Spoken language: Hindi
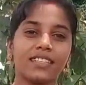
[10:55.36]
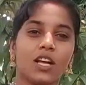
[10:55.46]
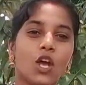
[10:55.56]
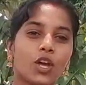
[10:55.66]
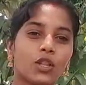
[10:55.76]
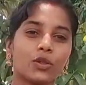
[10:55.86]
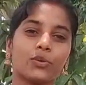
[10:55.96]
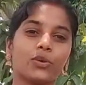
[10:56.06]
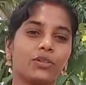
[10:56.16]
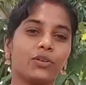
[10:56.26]
कैसे
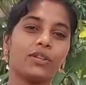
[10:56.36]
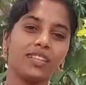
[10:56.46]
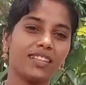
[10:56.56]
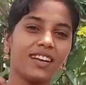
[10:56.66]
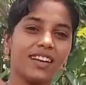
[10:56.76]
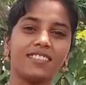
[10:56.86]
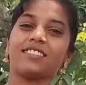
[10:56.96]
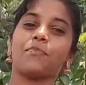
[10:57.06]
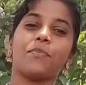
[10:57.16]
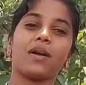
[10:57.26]
तोड़ी तो इतना
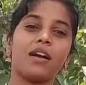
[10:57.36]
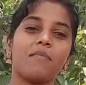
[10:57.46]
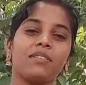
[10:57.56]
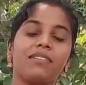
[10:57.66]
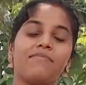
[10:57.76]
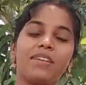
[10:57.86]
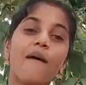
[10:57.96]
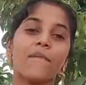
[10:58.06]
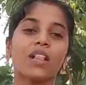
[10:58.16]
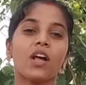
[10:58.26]
अच्छा पक्का नहीं मिला
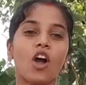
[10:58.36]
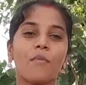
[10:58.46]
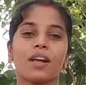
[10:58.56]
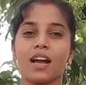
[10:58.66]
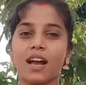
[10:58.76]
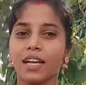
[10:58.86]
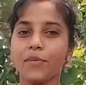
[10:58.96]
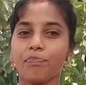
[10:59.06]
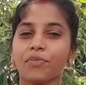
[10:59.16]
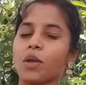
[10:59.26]
और मैं खाई
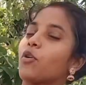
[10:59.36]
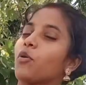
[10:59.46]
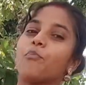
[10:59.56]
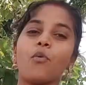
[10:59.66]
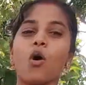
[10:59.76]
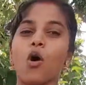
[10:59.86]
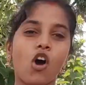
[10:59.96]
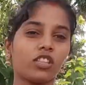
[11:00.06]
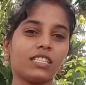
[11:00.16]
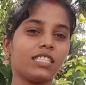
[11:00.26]
मेरे
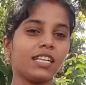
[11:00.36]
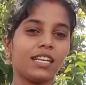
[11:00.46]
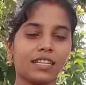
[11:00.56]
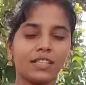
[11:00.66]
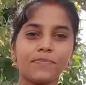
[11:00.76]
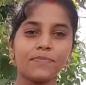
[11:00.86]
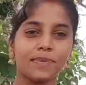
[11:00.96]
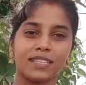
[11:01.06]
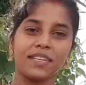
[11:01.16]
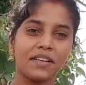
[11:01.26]
बहुत अच्छा लगा एकदम तो
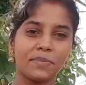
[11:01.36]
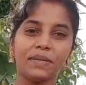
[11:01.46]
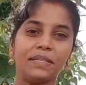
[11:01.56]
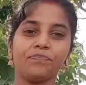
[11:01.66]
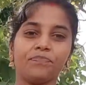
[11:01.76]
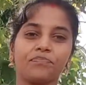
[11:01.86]
मस्त यमी